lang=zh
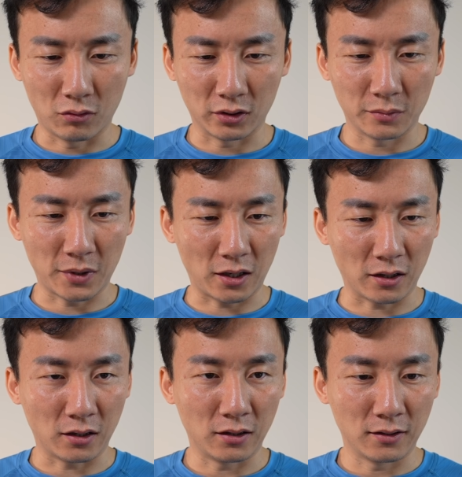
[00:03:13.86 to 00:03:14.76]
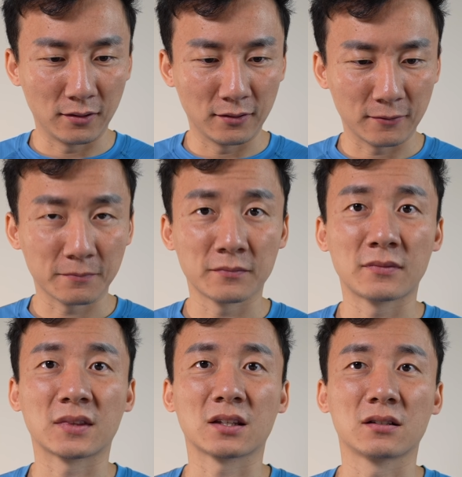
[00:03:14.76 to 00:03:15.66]
我的妈呀，
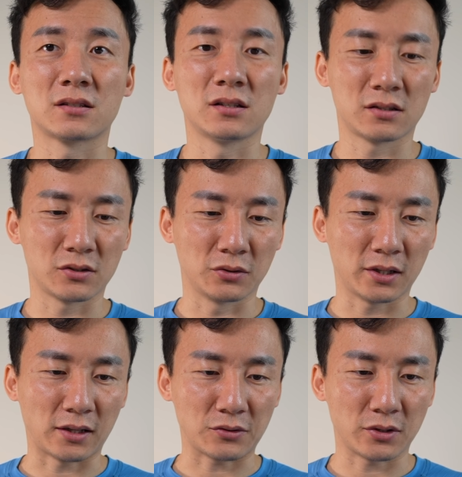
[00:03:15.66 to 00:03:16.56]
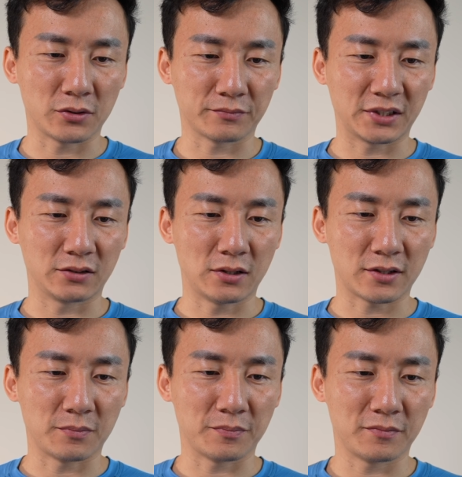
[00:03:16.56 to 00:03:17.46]
真的是有点拿出来有点
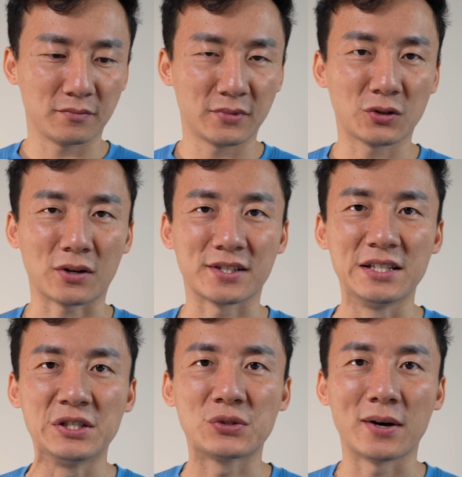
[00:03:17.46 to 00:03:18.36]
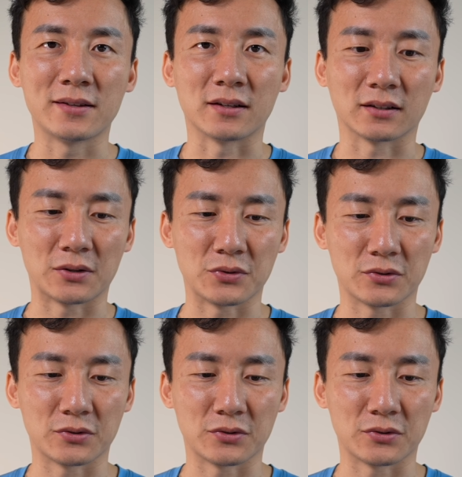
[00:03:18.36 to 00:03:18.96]
像。 一块金砖一样的感觉，